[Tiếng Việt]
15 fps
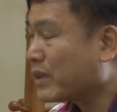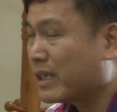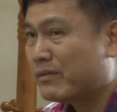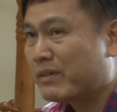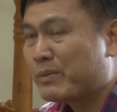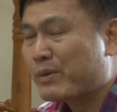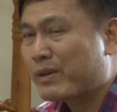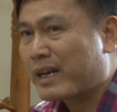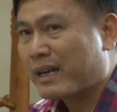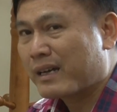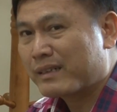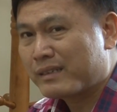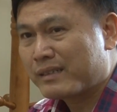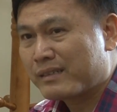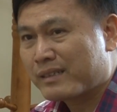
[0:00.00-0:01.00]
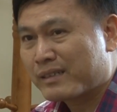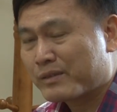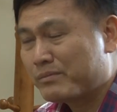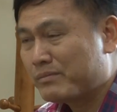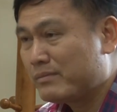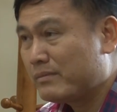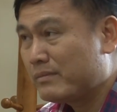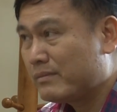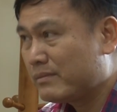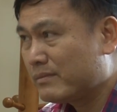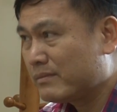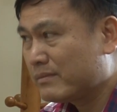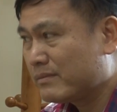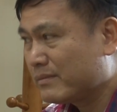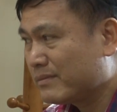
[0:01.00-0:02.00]
tôi đến với bóng đá thì
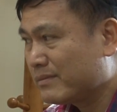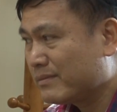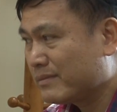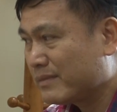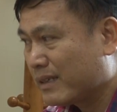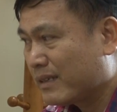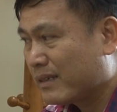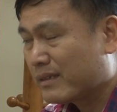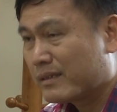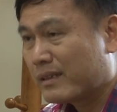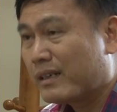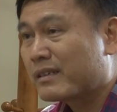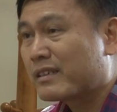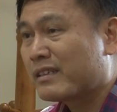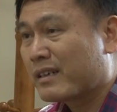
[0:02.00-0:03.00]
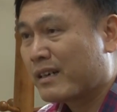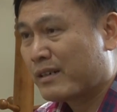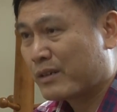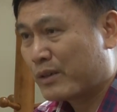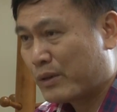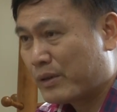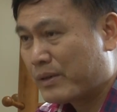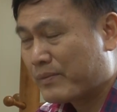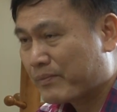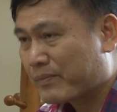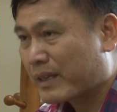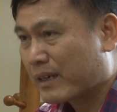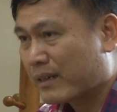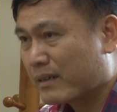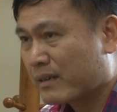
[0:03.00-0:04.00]
cũng rất là tình cờ thôi.
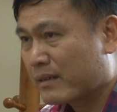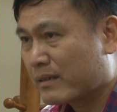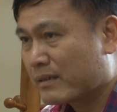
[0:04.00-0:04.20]
Ờ,